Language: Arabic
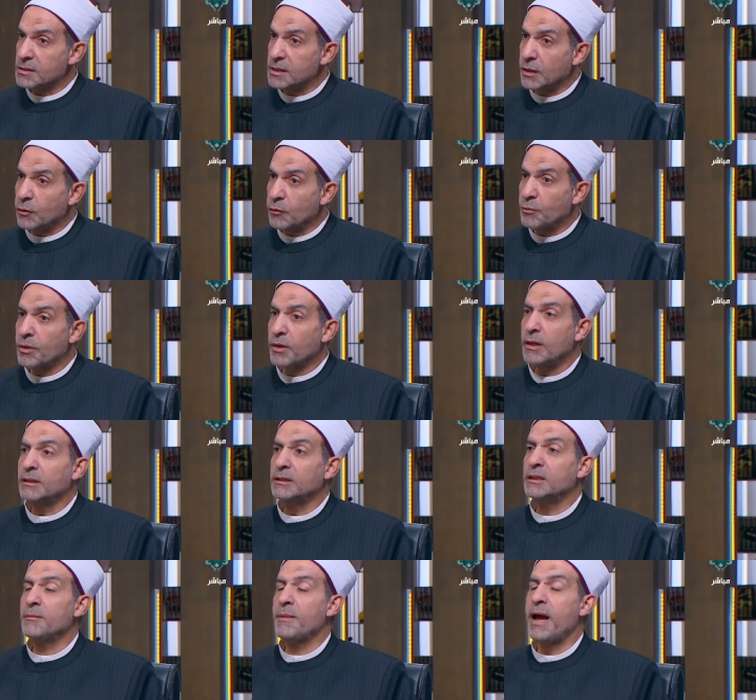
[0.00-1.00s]
التصرف آه.
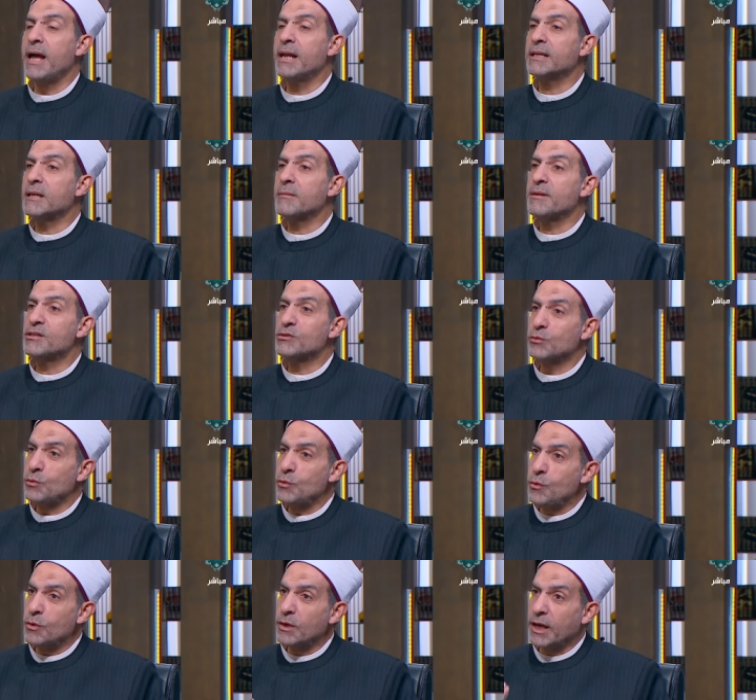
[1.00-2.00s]
بقدر ما أنت
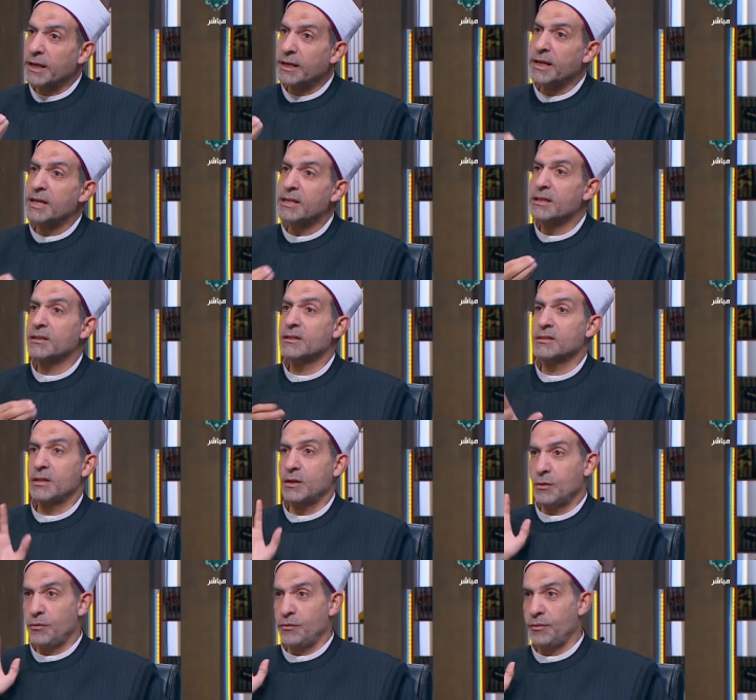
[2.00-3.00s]
مسؤول عن هذا
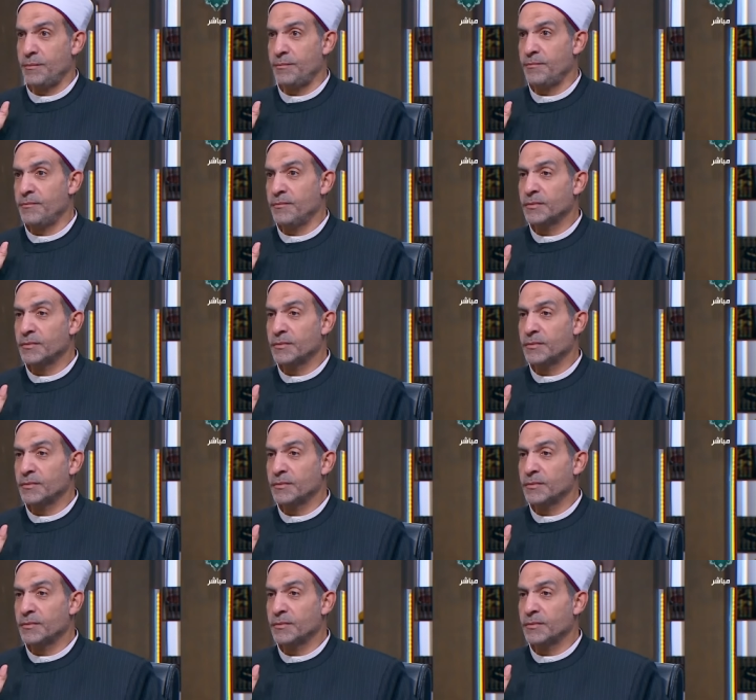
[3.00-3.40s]
التصرف نعم.